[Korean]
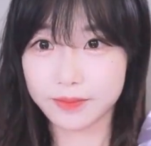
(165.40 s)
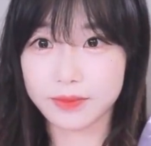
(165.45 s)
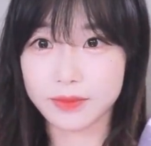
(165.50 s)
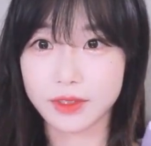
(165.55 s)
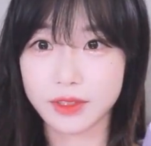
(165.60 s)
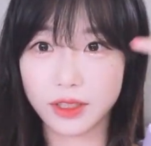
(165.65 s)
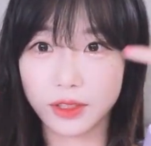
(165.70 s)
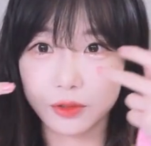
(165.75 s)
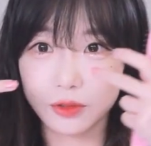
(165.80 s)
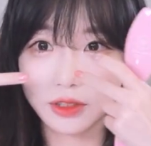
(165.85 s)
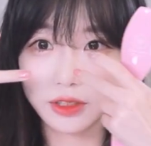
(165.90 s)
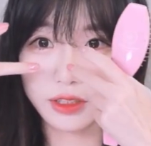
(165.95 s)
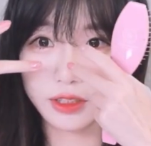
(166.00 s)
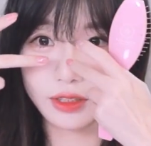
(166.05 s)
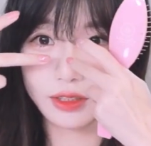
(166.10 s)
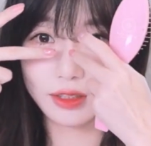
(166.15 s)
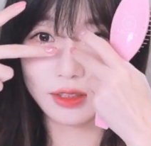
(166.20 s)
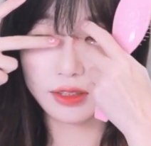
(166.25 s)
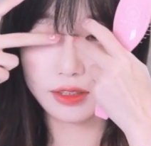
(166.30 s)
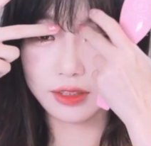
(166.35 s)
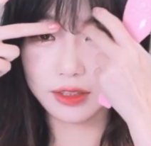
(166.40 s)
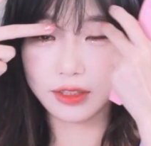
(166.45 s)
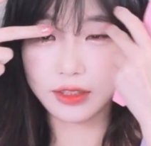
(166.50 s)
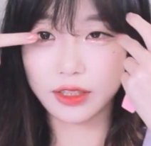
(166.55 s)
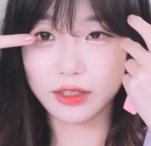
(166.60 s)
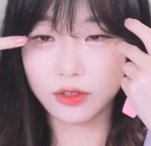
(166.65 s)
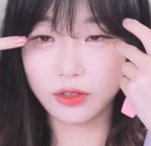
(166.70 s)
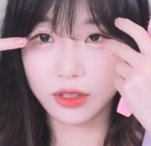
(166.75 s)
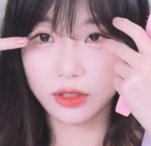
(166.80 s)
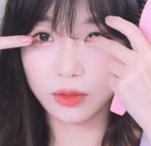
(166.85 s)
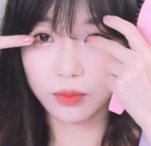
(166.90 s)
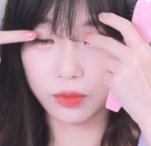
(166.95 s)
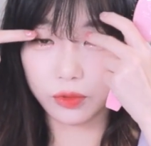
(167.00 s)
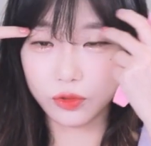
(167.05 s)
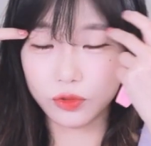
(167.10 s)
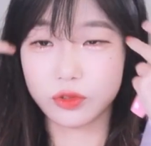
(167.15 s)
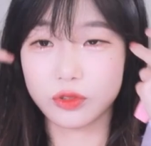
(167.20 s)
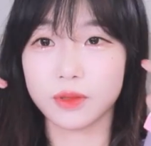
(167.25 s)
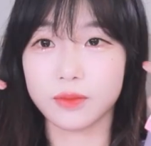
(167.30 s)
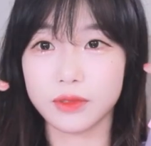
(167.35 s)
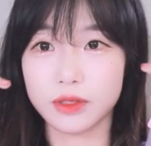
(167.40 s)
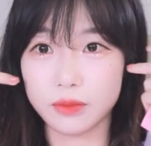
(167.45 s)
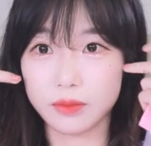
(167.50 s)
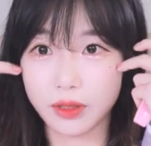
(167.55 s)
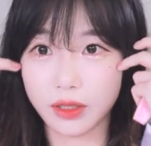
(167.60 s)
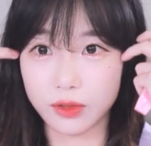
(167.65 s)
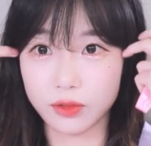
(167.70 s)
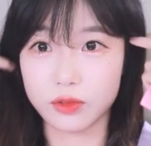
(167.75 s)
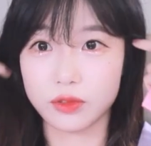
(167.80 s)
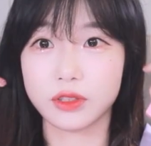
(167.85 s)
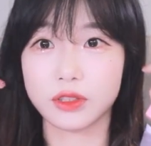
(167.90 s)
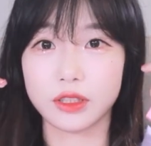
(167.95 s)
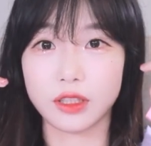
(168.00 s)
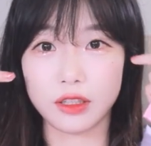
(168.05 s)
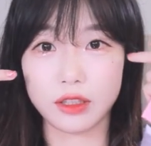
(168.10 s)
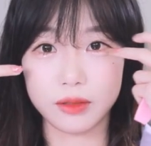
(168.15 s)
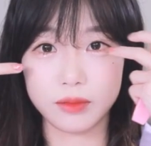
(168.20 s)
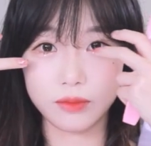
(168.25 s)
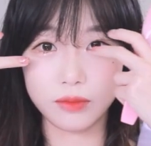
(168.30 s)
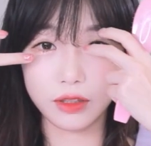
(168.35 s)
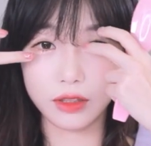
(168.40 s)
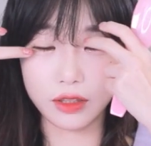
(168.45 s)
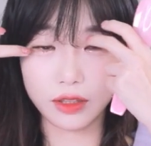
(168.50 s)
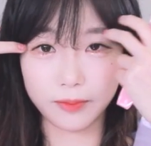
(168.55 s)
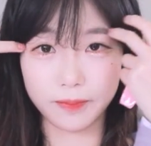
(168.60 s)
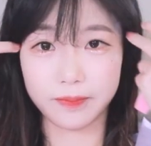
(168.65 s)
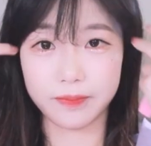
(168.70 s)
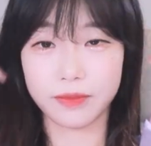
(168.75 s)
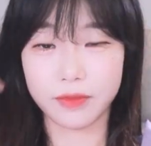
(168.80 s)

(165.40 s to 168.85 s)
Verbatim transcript: 근데 오늘은 지하철에서 볼 수 없는 방송 의상입니다.